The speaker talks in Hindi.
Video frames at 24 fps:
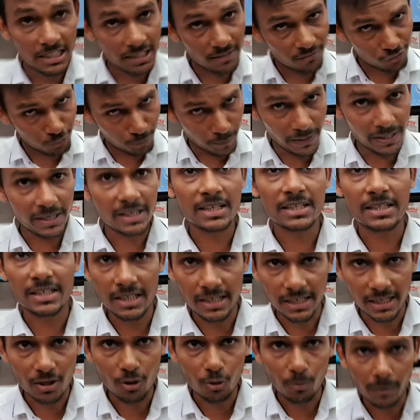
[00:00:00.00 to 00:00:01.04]
स्पीकर स्पीकर
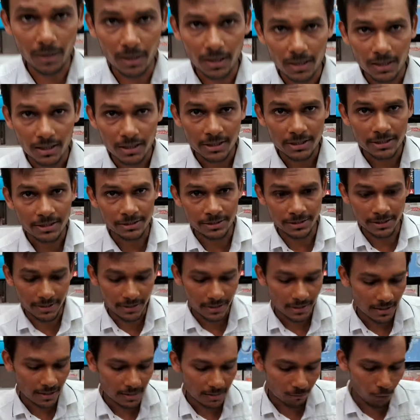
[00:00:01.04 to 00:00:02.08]
की कह रहा हूँ मैं ठीक है
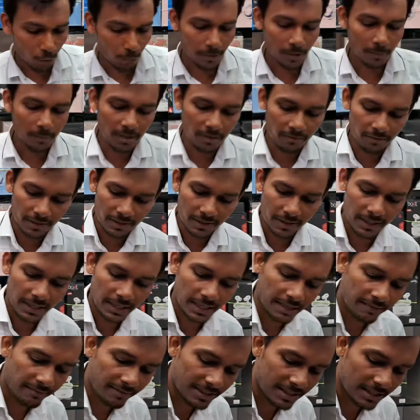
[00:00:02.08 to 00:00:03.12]
जी वो भी हम कवर
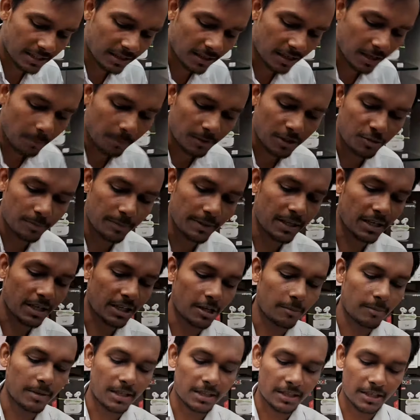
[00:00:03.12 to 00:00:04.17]
करेंगे वैसे अगर आपने
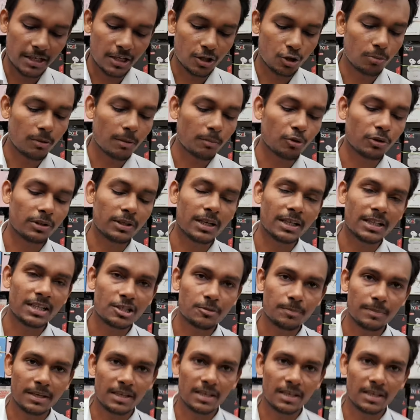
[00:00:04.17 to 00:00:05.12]
स्पीकर की बात करें तो हम आपको दिखा दें